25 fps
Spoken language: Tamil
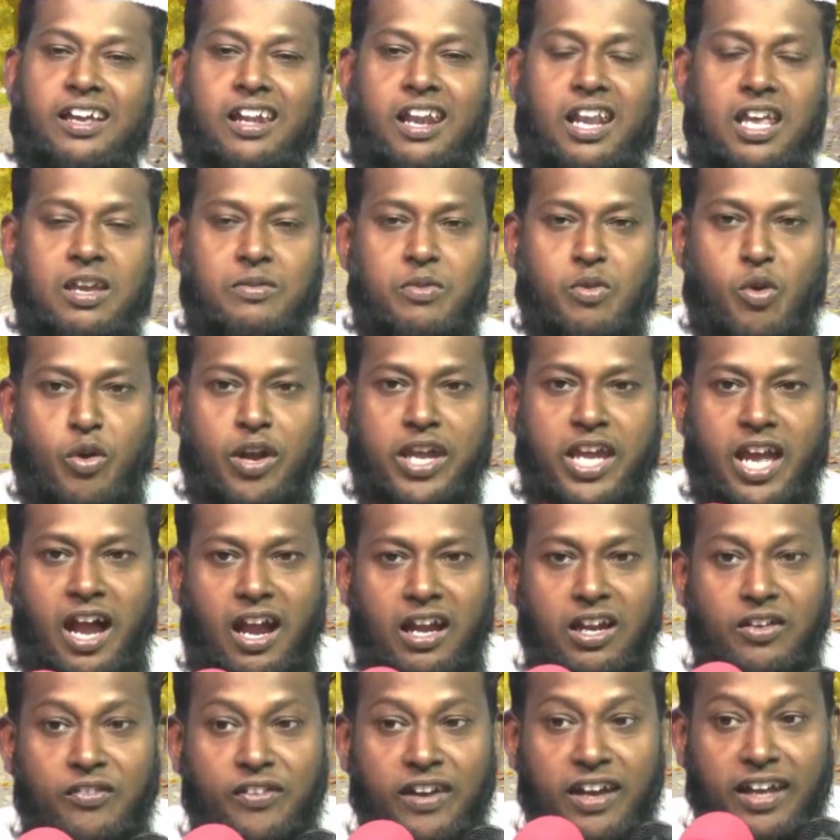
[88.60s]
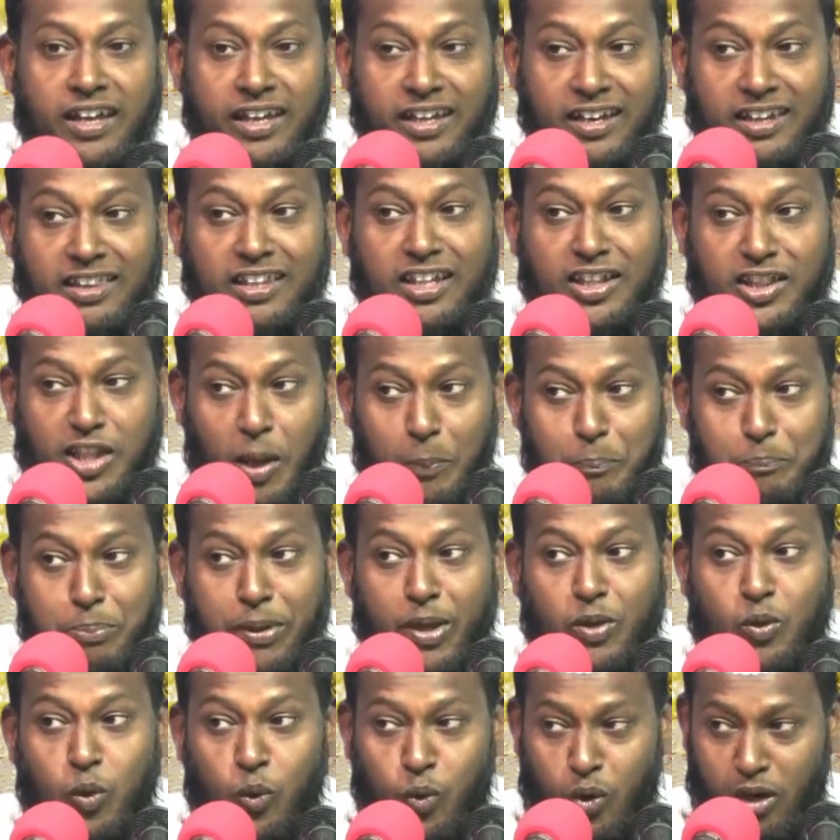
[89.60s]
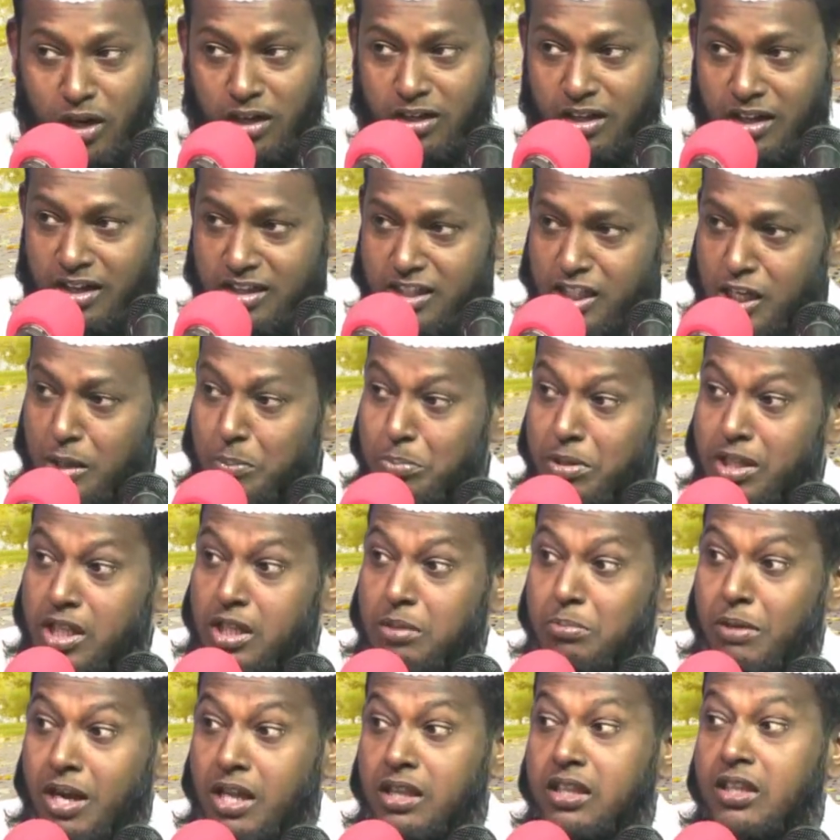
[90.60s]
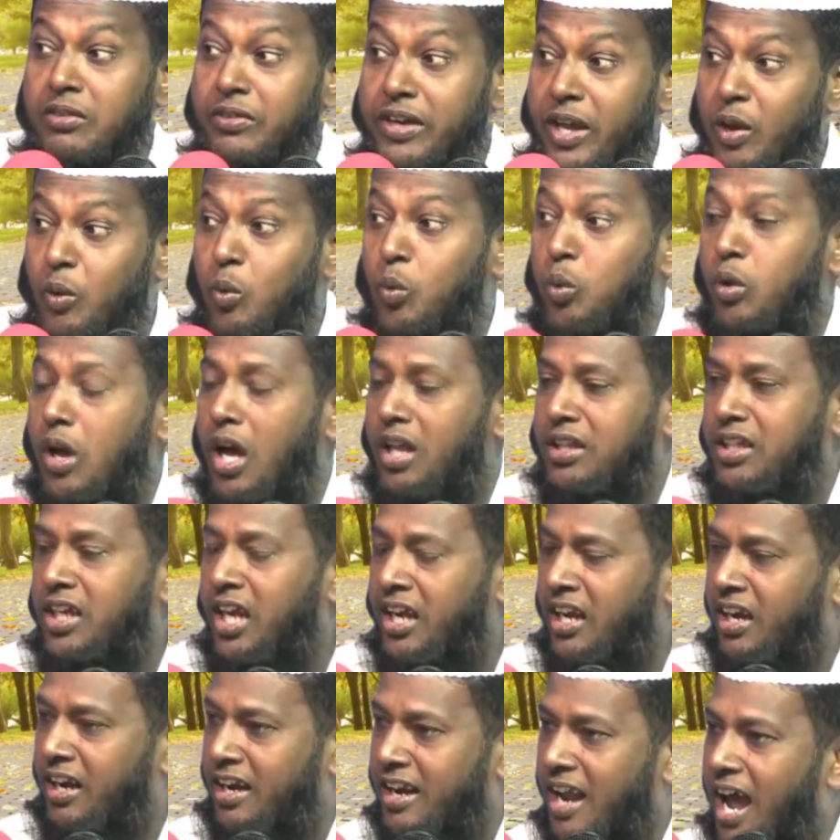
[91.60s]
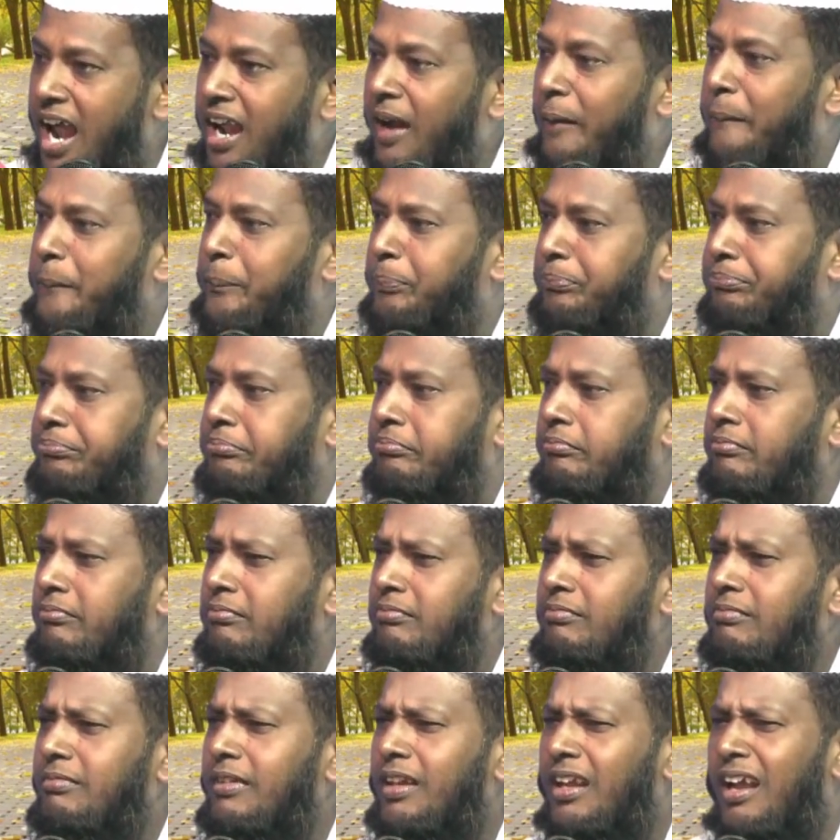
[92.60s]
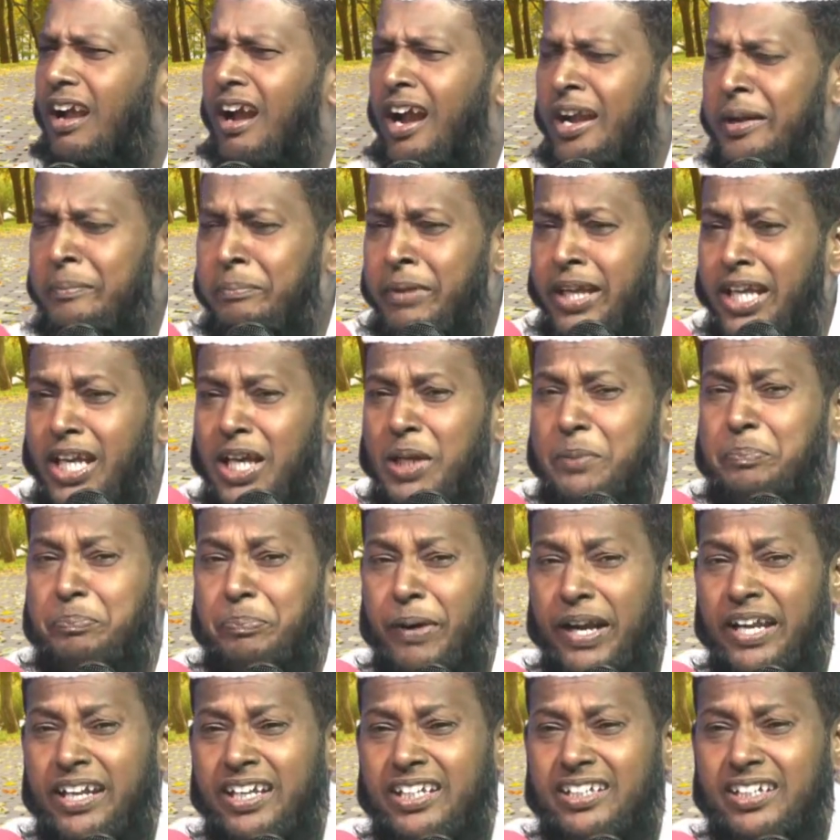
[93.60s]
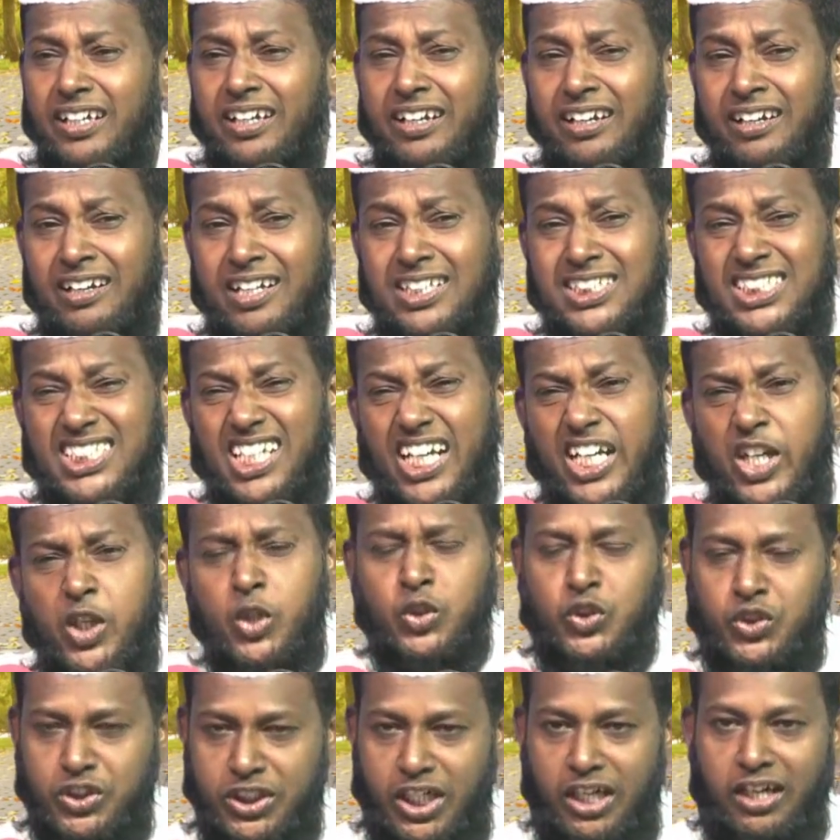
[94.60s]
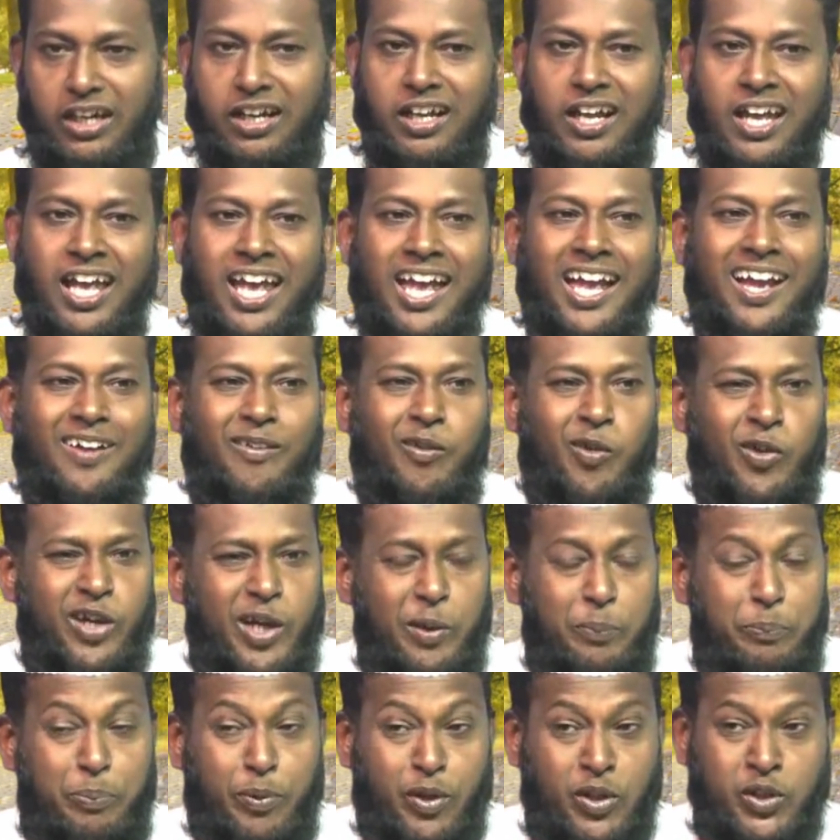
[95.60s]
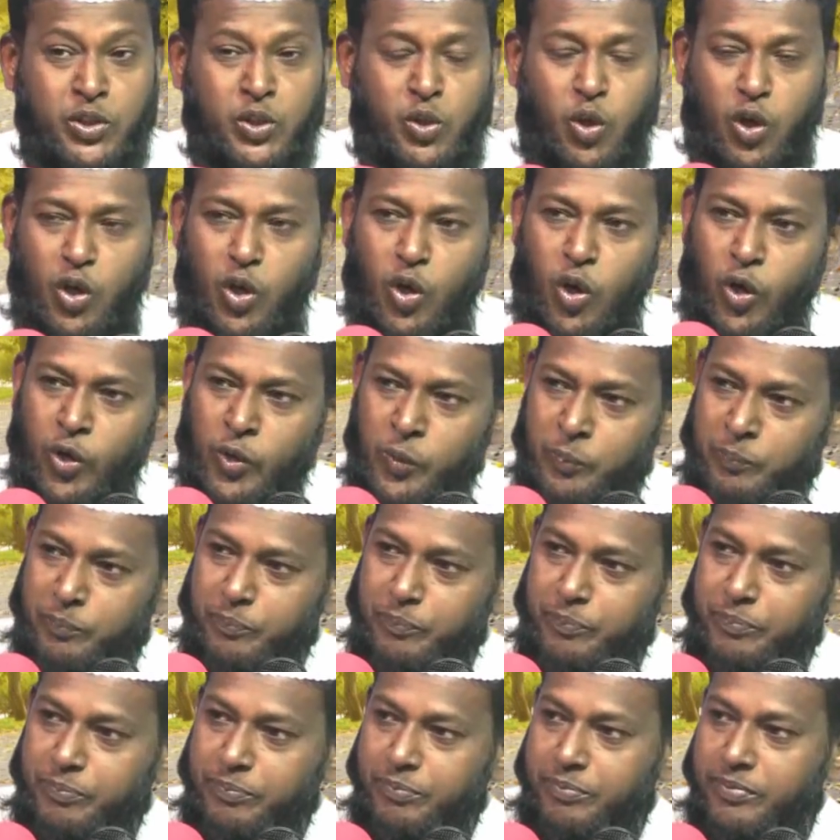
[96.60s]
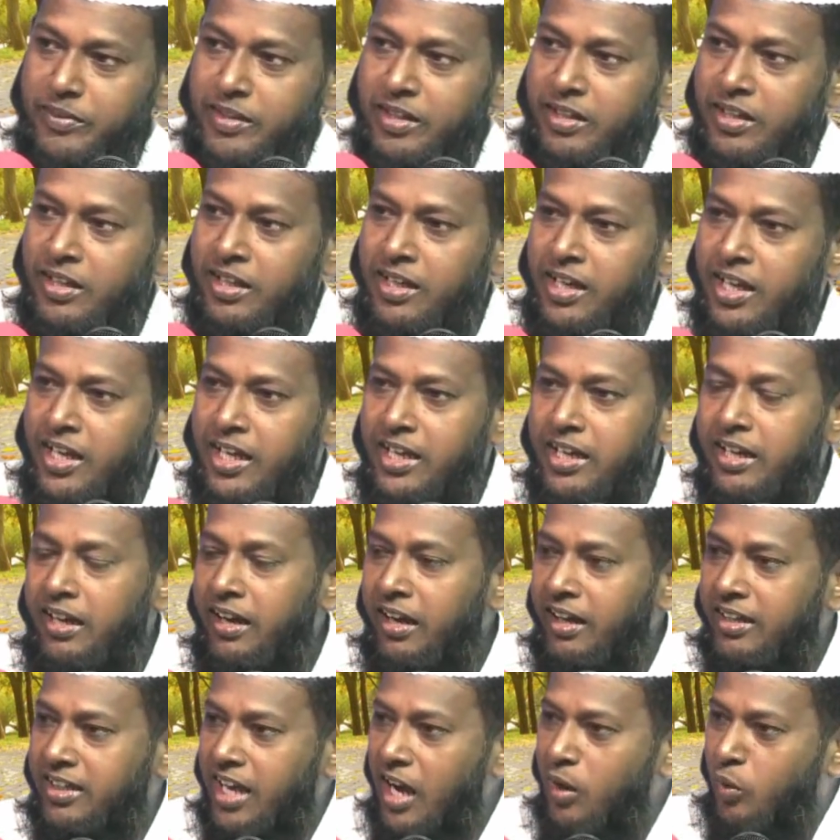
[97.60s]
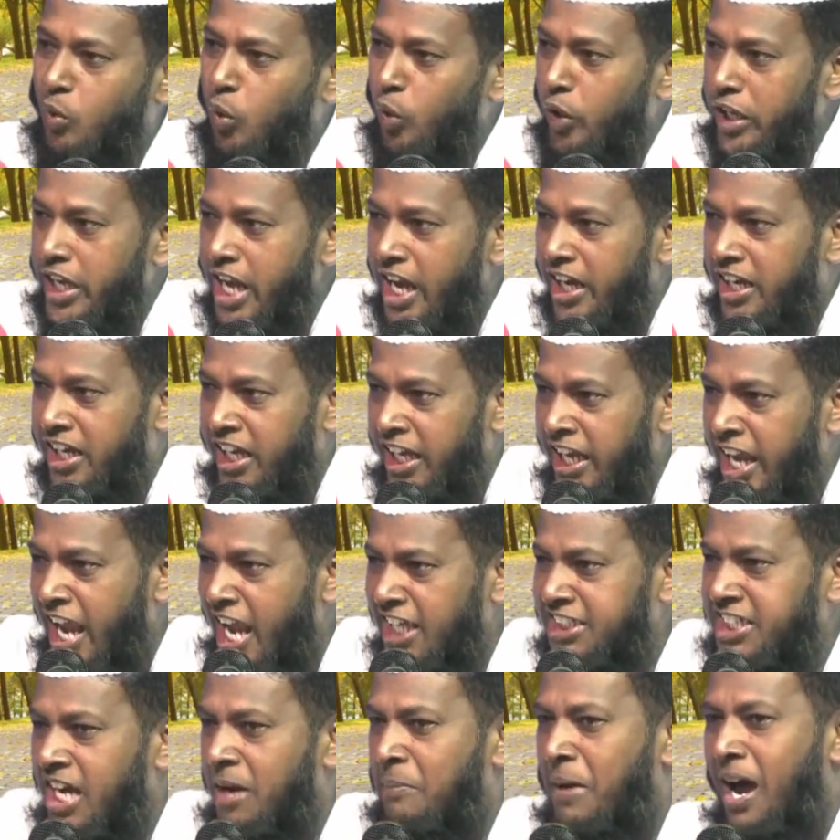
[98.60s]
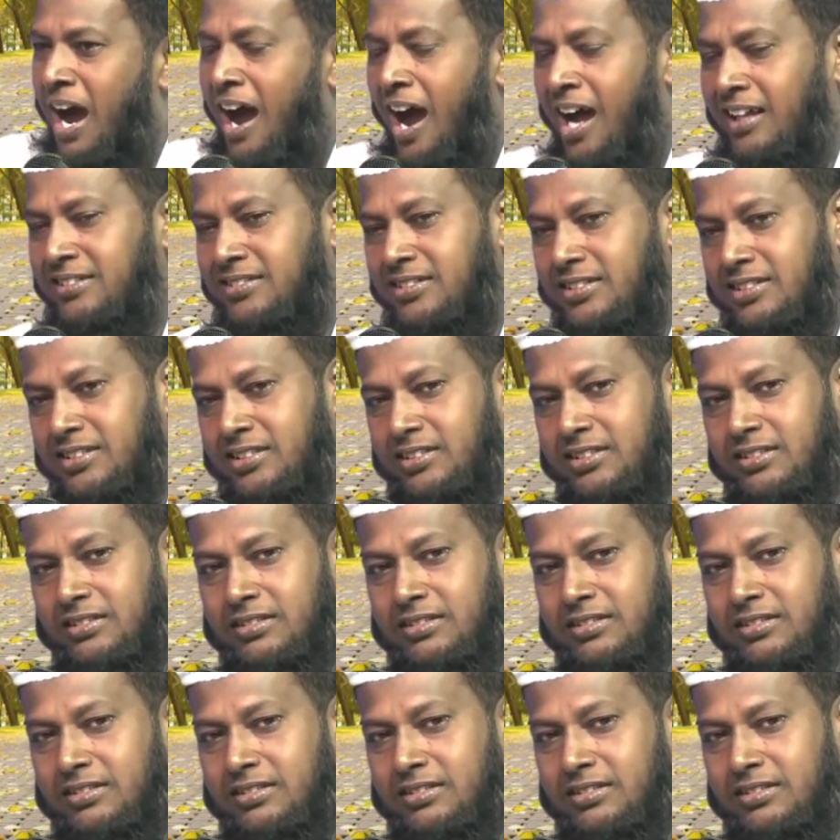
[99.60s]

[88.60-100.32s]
இறைவனுடைய அழிவிலே இருந்து தப்பிக்கொண்டிருக்கிறது என்பதை மறந்துவிடக்கூடாது ஏனென்றால் அண்மையில் படிக்குகின்ற சில நியூஸுகள் ஒன்றை புரிஞ்சு கொள்ளோடும் இருக்கக்கூடிய டிஏ ஜமாத்